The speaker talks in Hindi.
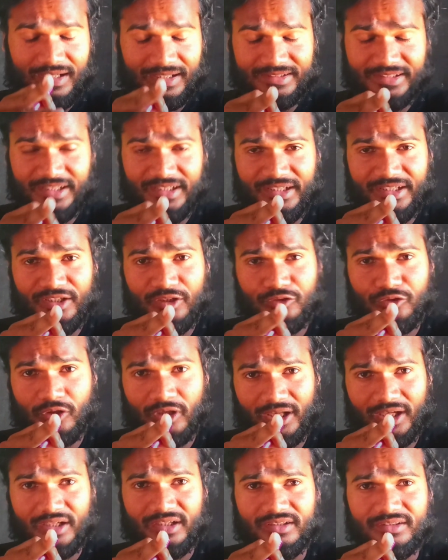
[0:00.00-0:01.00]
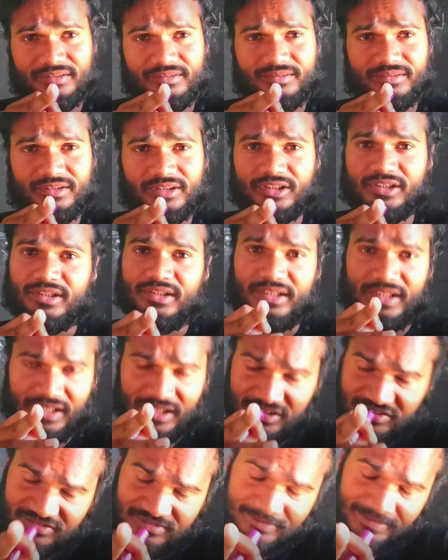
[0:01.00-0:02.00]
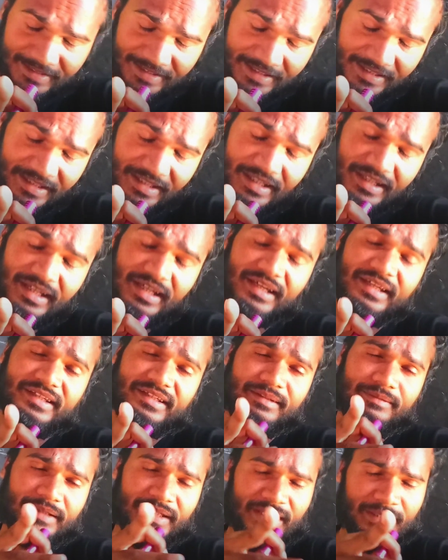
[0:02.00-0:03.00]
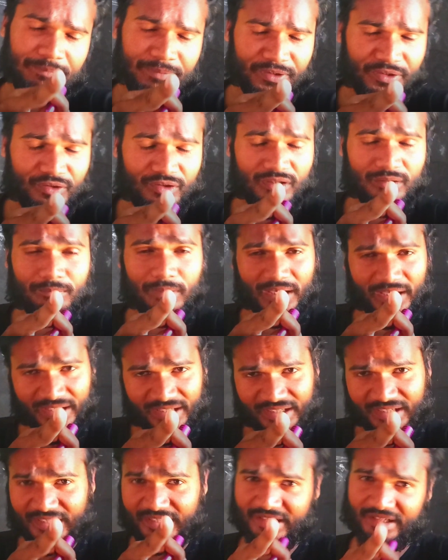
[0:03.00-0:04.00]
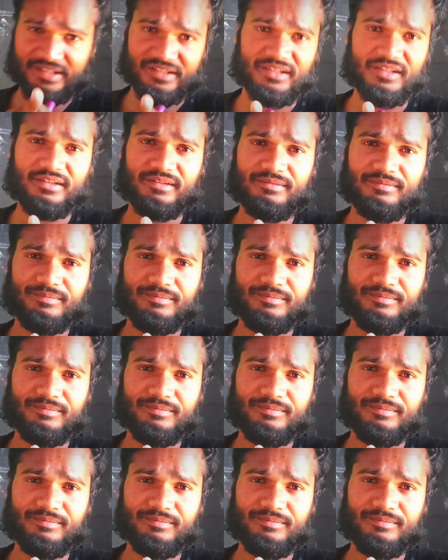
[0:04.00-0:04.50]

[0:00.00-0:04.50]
गधे नहीं हो तो ना इसलिए ये वीडियो बनाया गया है